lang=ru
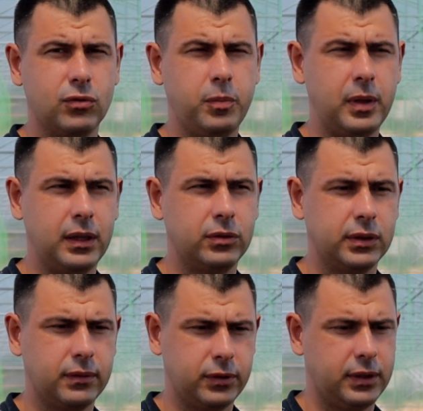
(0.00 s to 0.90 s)
купола, то
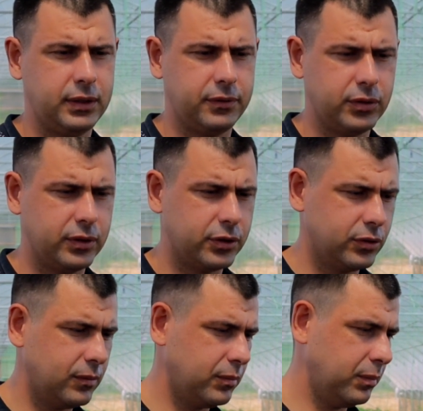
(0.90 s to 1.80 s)
есть вот это все
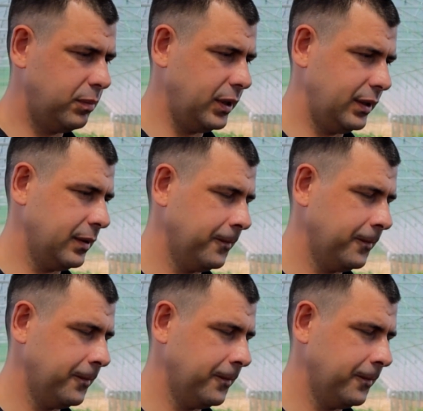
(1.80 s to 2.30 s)
должно быть.